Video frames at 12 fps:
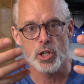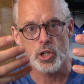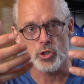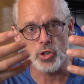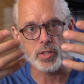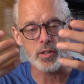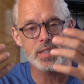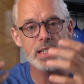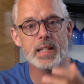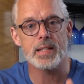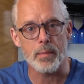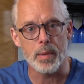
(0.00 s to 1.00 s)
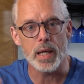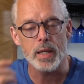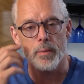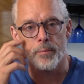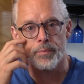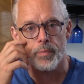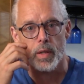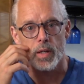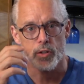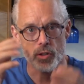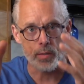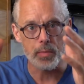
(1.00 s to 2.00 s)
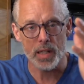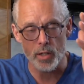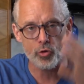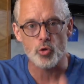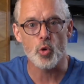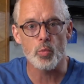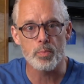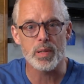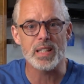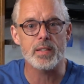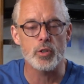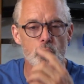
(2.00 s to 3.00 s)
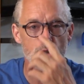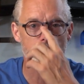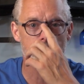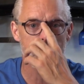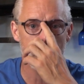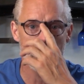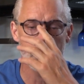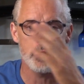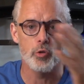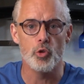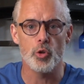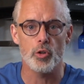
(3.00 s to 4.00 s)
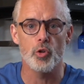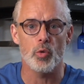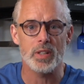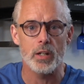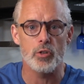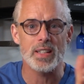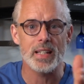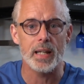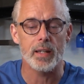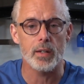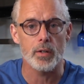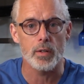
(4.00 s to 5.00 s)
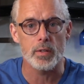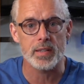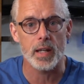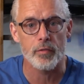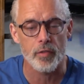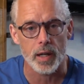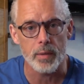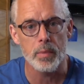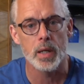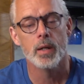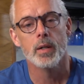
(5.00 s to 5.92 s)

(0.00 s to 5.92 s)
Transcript: j'ai sorti les abeilles, je les ai mis dans une autre petite nuque, hein, une nuque, donc elle a 5, euh, frames,